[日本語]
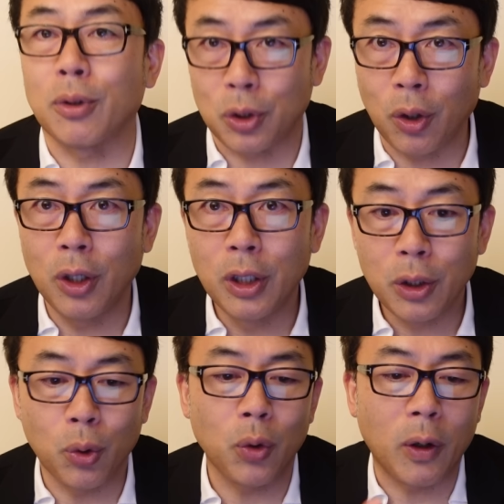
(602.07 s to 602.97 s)
でしょっ
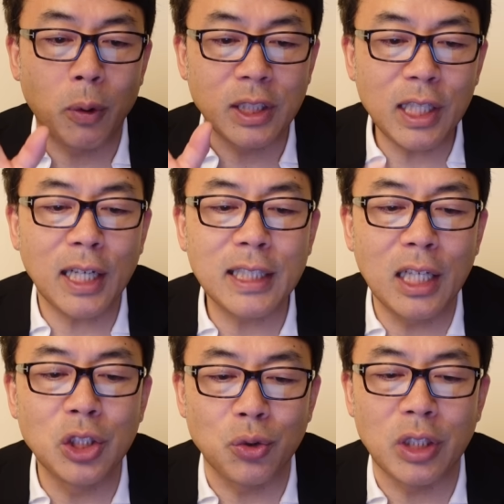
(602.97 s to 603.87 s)
てことはこれ、死波
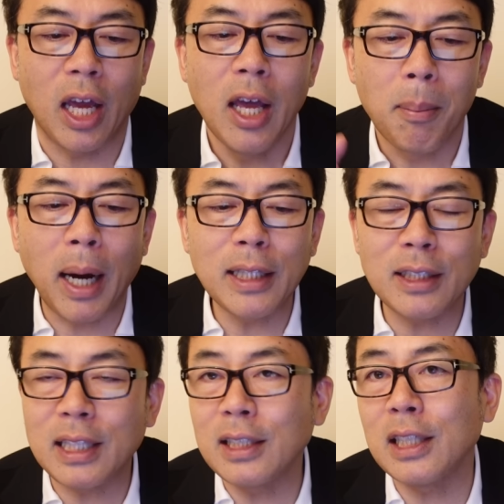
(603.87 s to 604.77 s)
32で、
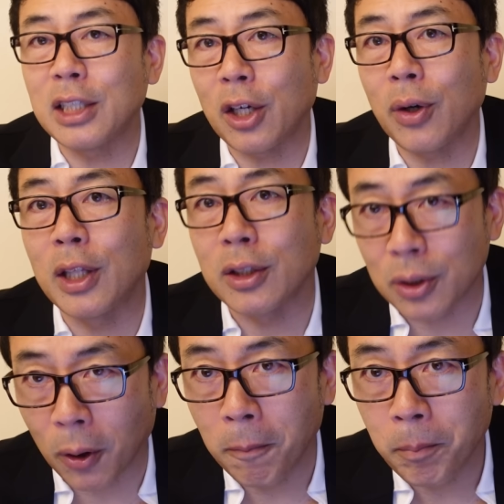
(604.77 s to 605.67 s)
マイナス3200円なんで
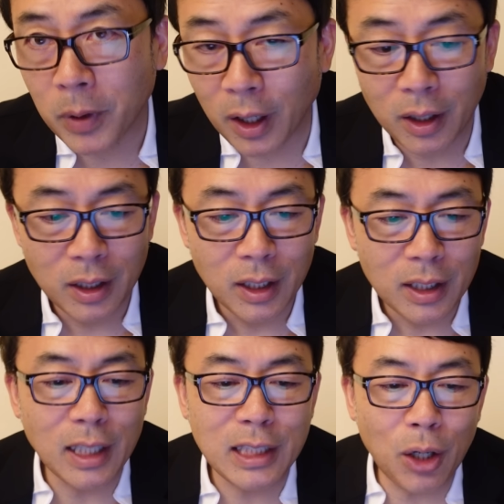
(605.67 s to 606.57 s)
すよ。ね。
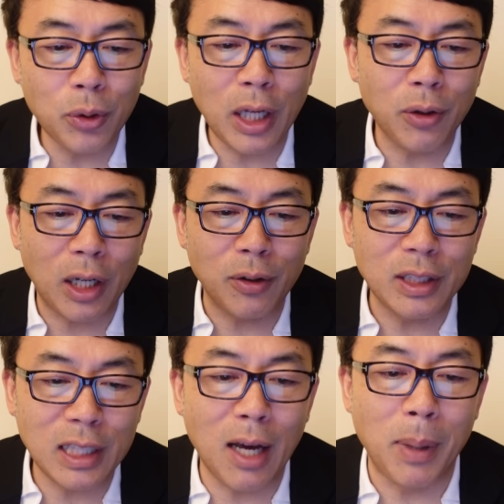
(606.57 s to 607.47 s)
で、ゼロになる確
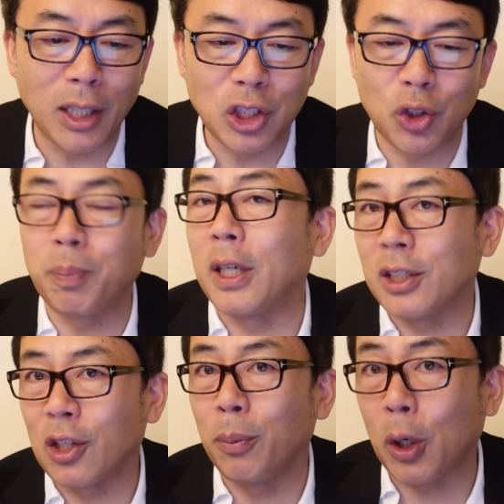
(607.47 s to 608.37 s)
率がまあ20%で
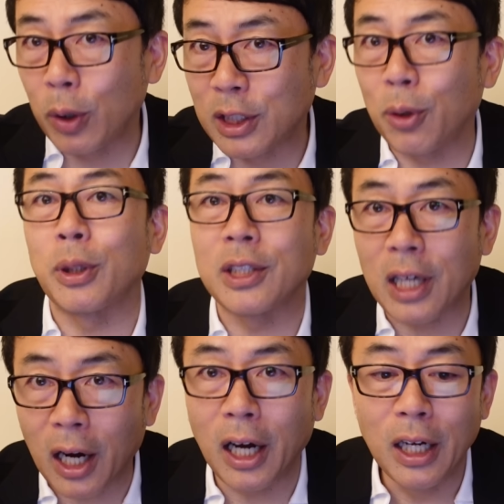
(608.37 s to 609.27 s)
すけど、まあこれゼロです
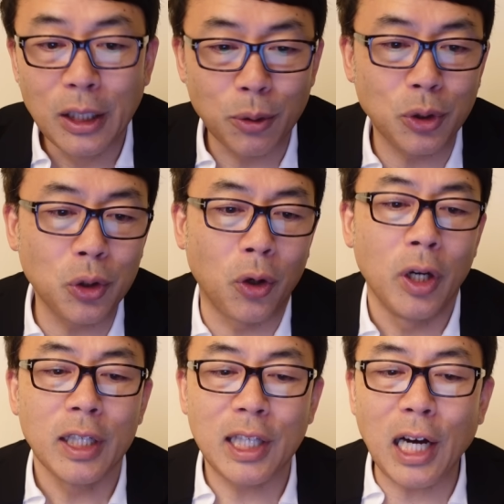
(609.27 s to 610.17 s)
から。そうする
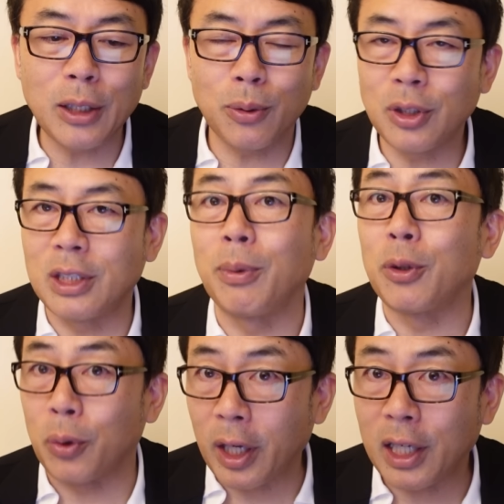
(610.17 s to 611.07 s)
と、機械損失で見
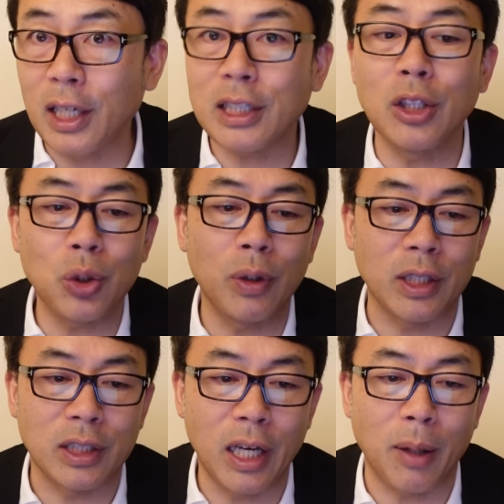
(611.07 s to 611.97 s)
るとね、計算上は
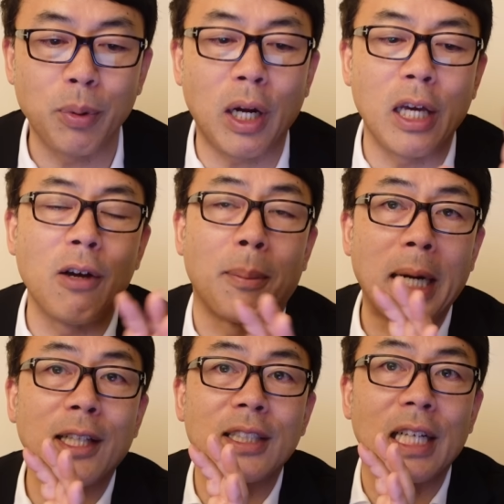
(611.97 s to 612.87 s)
ですね、プラン A は
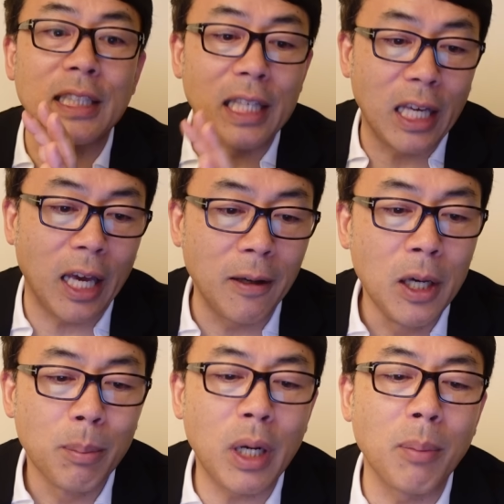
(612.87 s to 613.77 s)
マイナス3000円、
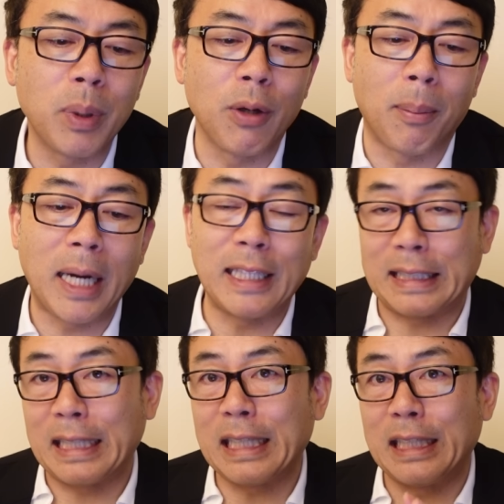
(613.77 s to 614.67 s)
プラン B は
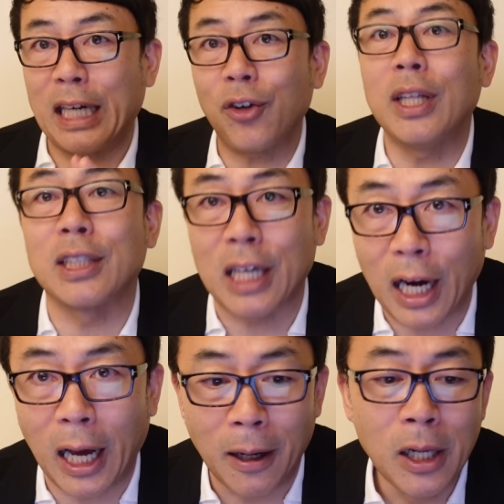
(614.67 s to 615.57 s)
マイナス3200円ですか
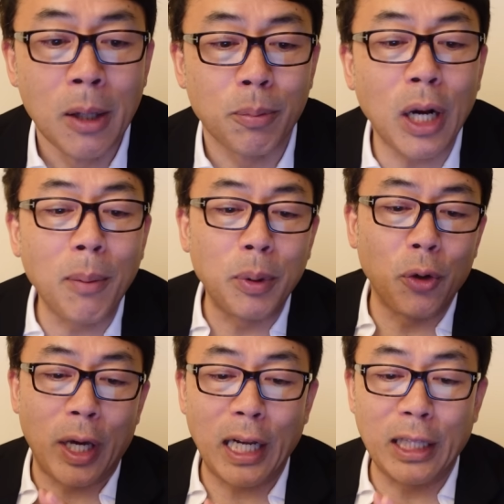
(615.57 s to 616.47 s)
ら、プラン B
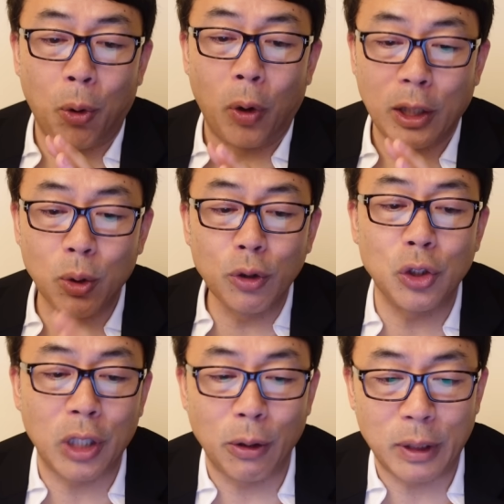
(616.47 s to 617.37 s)
を選んだ方が損
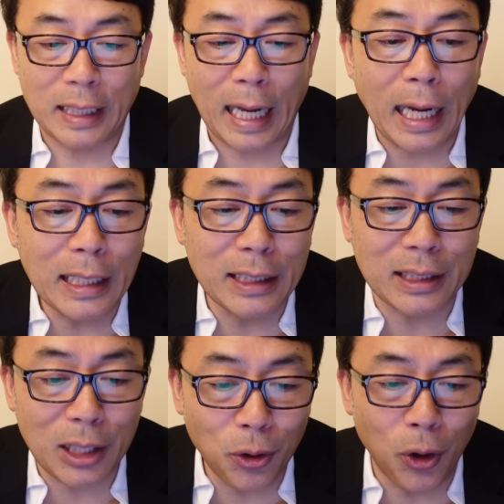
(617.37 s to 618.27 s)
する可能性高いんで
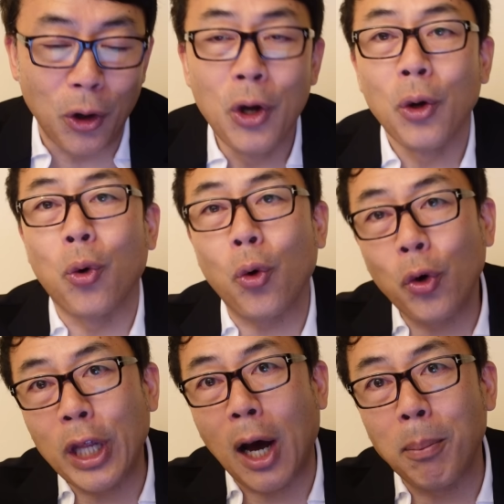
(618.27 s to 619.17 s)
すけど、ここ
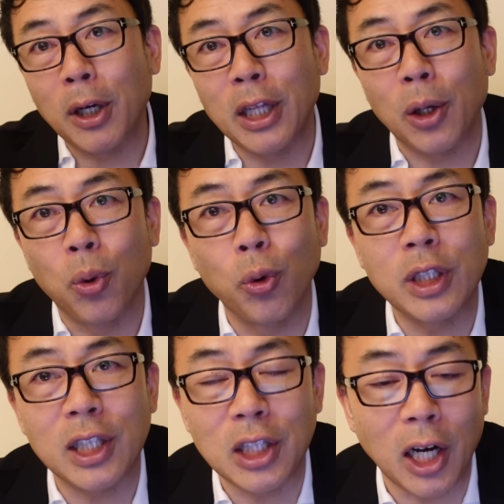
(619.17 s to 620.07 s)
をね、あんまりね、合
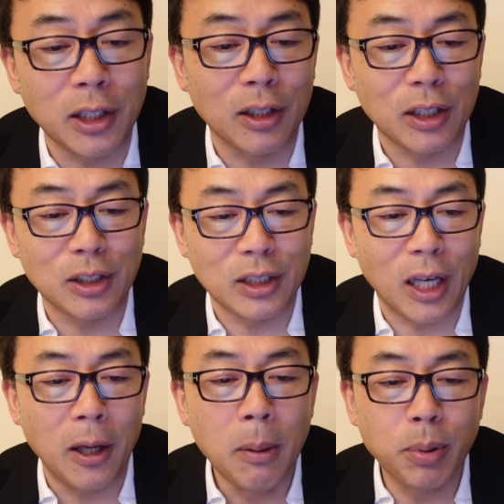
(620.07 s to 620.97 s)
理的に判断できず
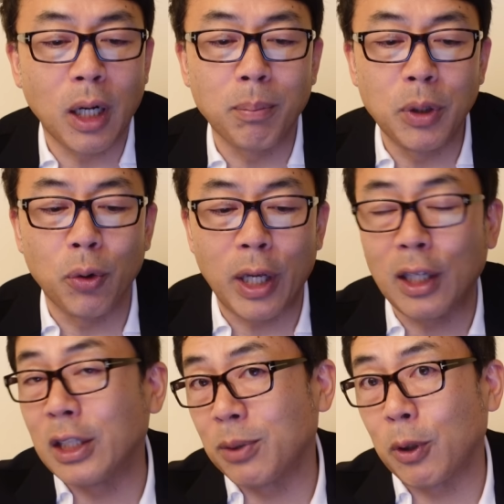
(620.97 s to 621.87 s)
ね、プラン B を
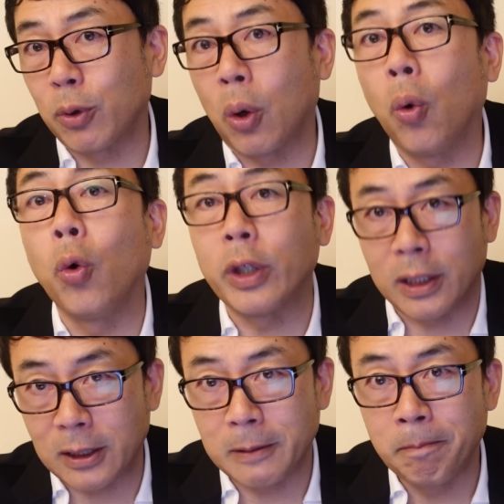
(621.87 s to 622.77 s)
選んでしまう人多いん
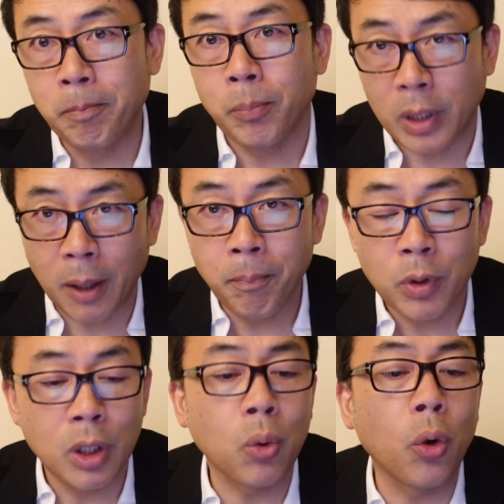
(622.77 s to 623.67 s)
です。ね。
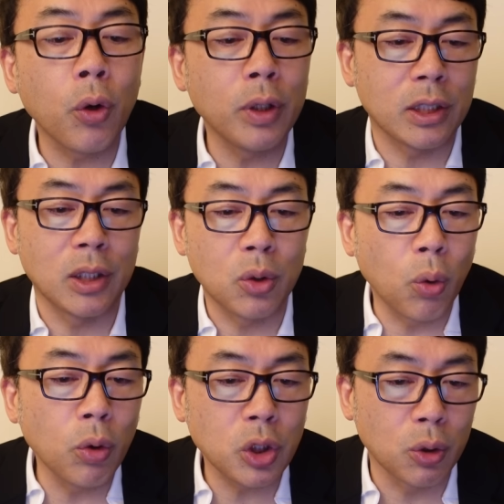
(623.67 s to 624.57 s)
で、これをですね、
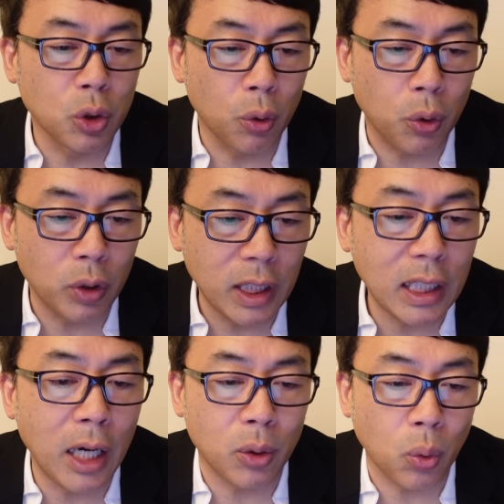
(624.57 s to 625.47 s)
当時の状況に言い
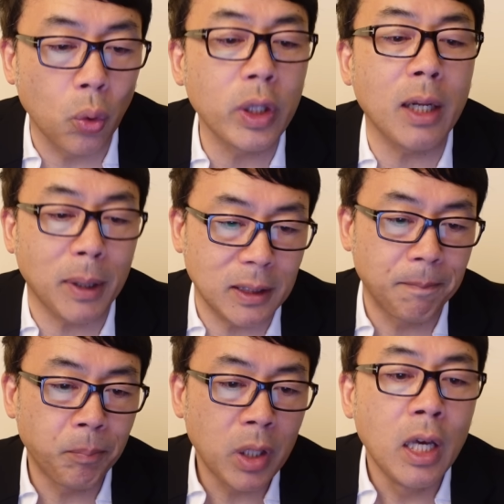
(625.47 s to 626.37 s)
換えるとこうなります。
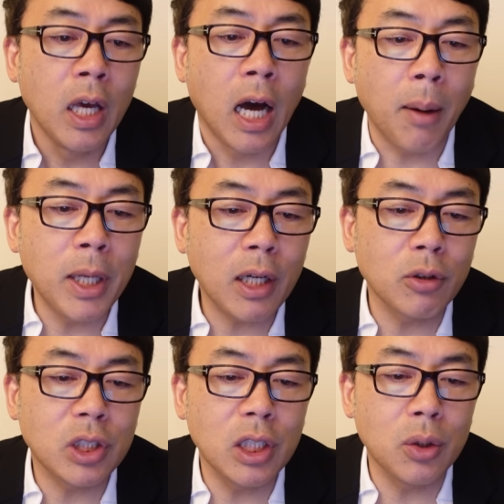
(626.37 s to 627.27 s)
アメリカ
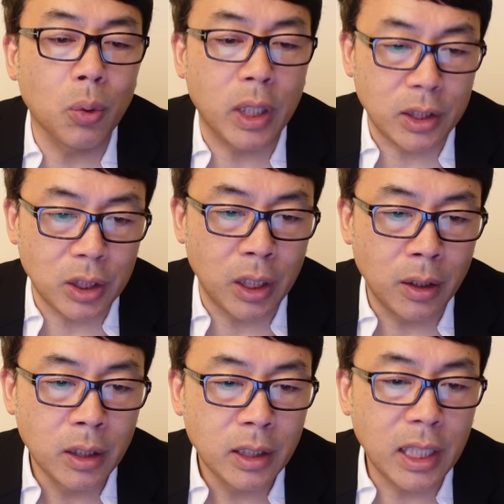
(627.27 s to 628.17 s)
の資金凍結、
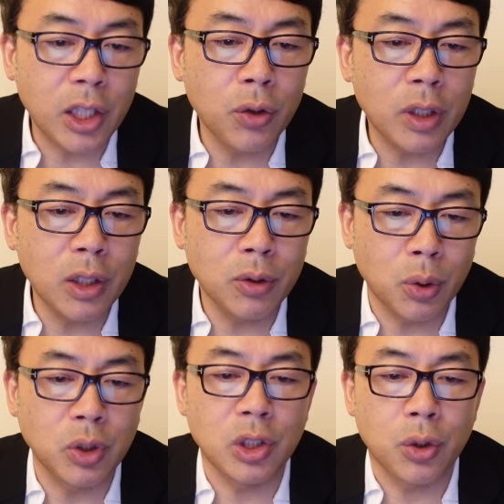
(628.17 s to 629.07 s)
石油禁輸
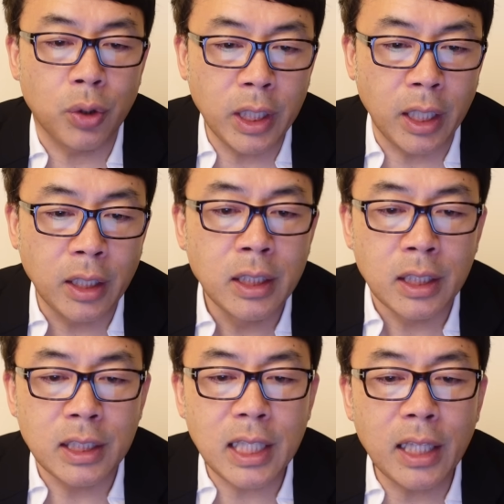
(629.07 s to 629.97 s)
措置により、
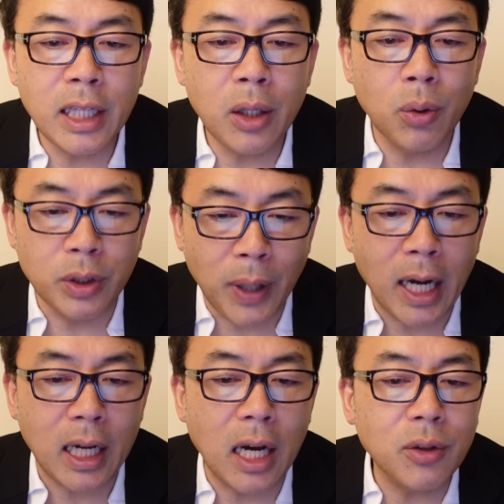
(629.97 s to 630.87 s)
2、3年後に
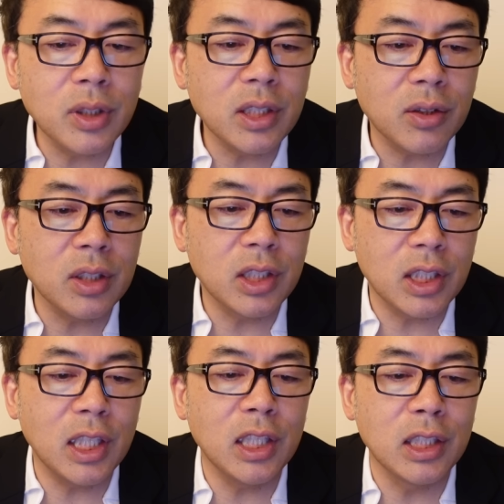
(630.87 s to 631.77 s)
は確実に自
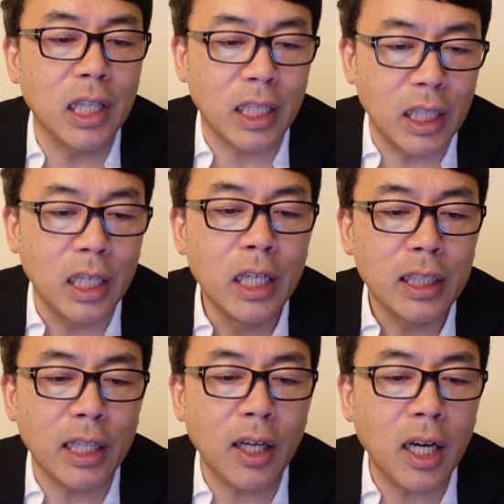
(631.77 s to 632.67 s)
利品になり、
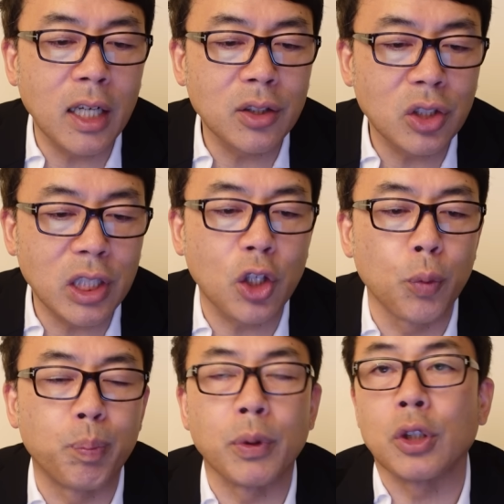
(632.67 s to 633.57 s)
戦わずして
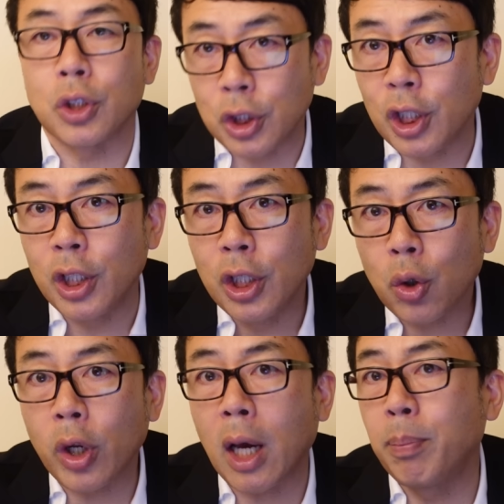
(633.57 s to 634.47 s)
屈服する。
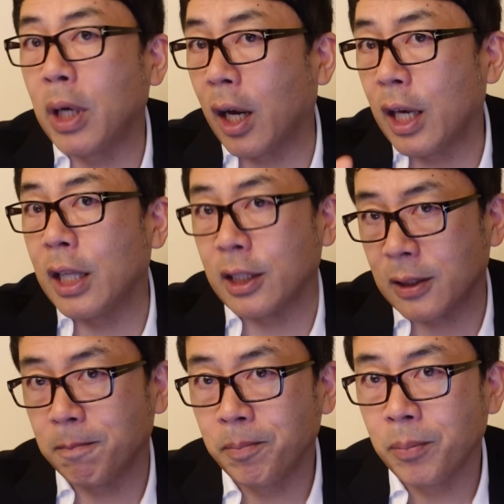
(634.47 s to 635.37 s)
これがプラン A です。